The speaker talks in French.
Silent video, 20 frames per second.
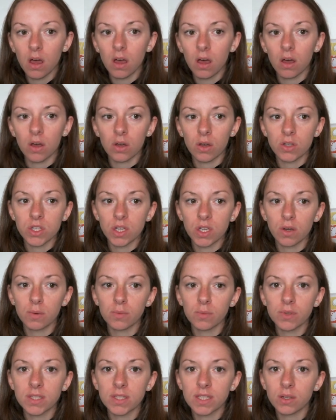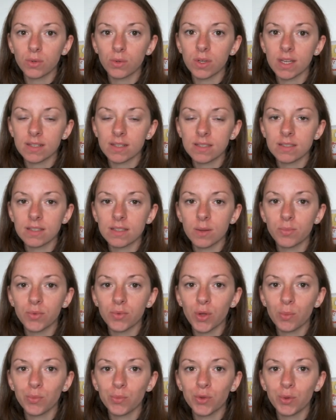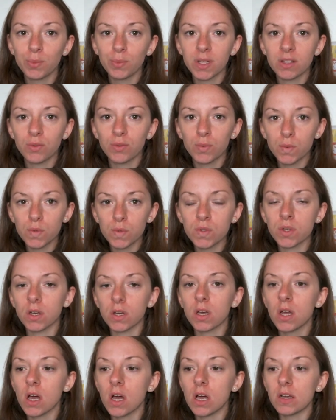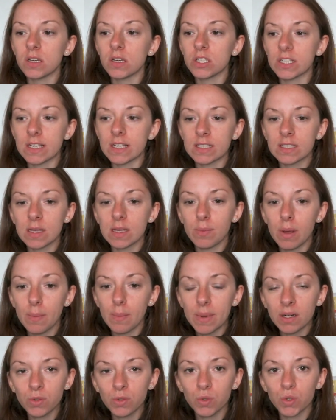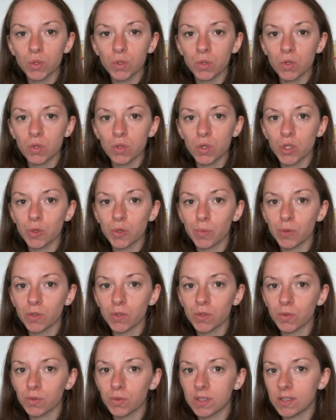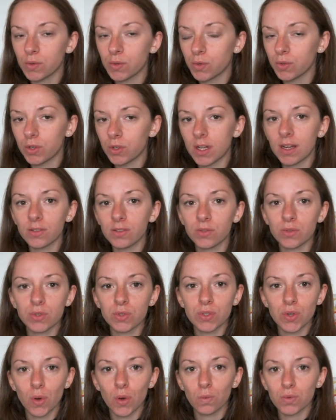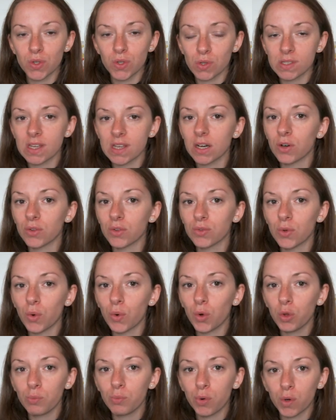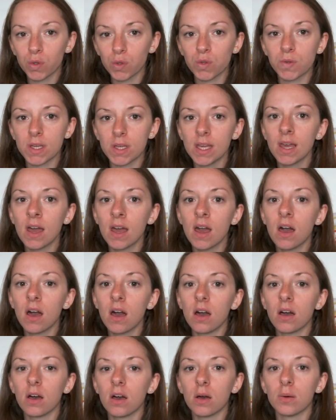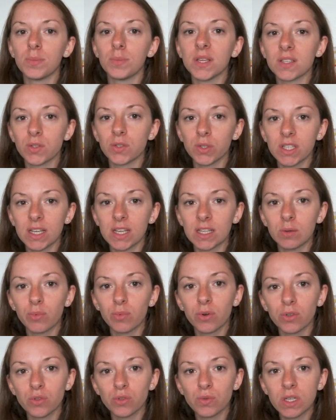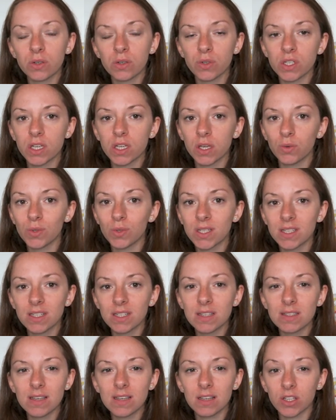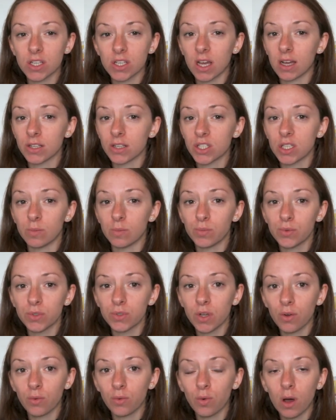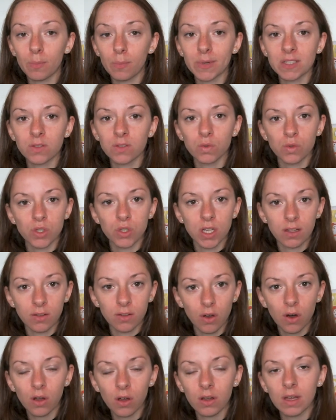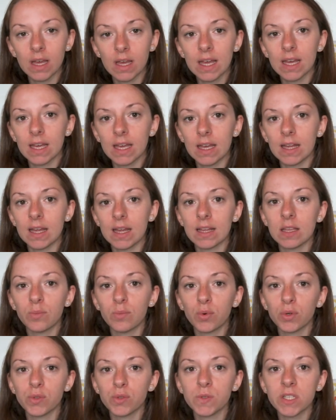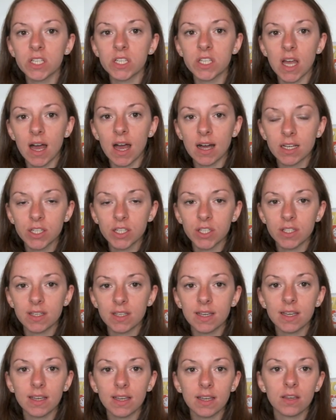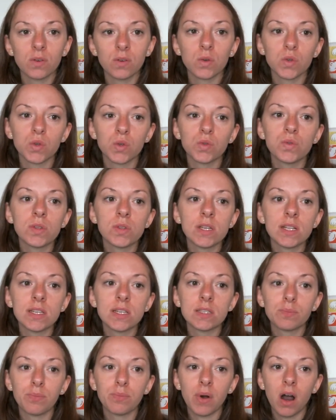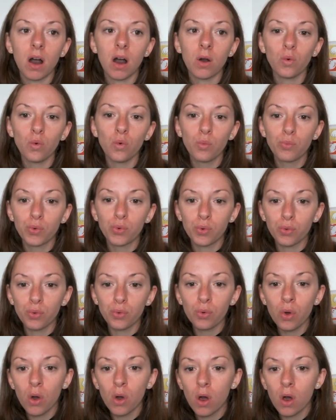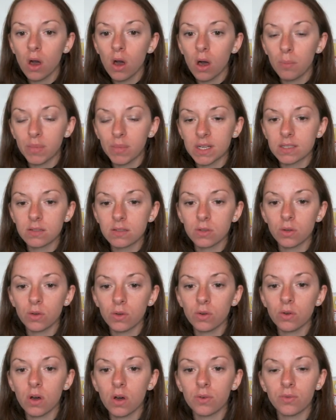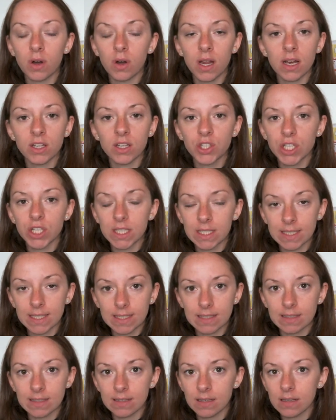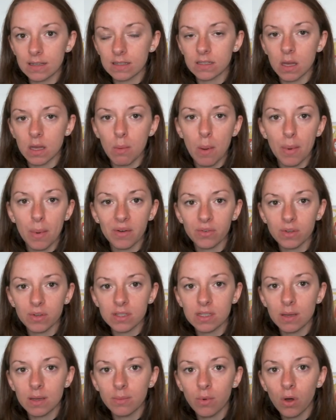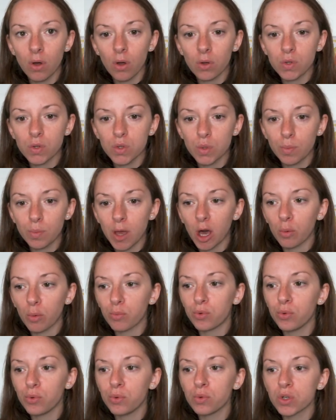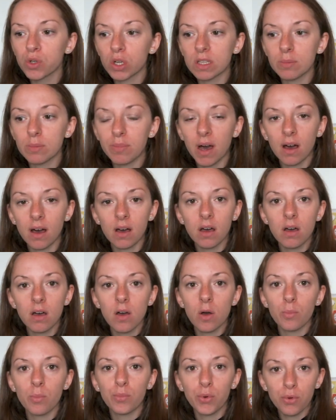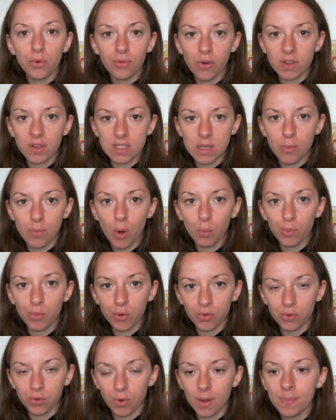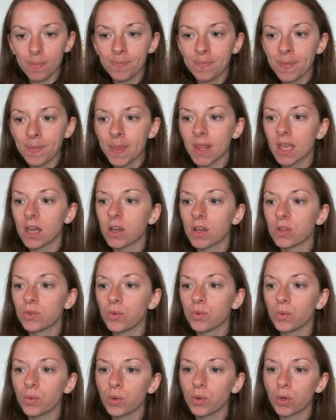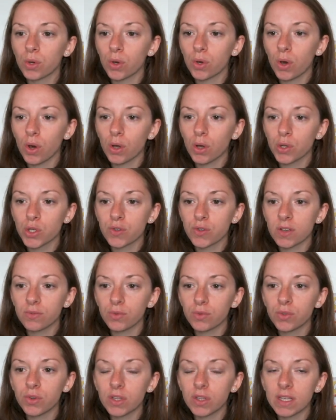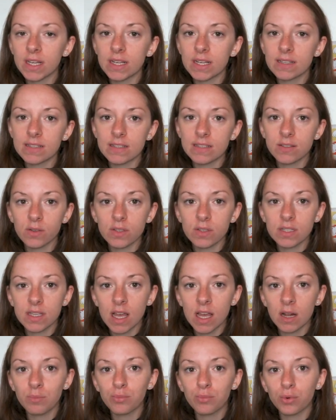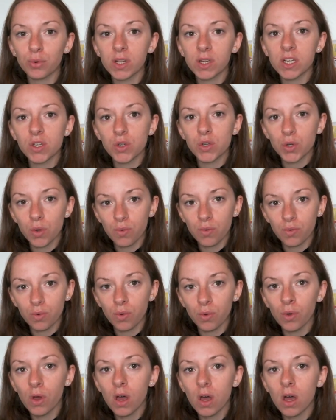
Euh, j'ai commencé le 15 septembre 2012. J'ai acheté pas mal de choses. Je pense qu'on est au-delà de 100 ou 150 euros de produits. Euh, bien sûr, il y a des produits que j'ai utilisés, que j'ai racheté plusieurs fois parce que j'adore. Et il y a des produits que j'ai achetés et que je n'utilise pas ou plus parce que euh, voilà, j'ai testé, ça m'a pas forcément euh, super plu, j'en ai pas plus forcément besoin. Donc euh, je vais vous donner les essentiels pour les cheveux.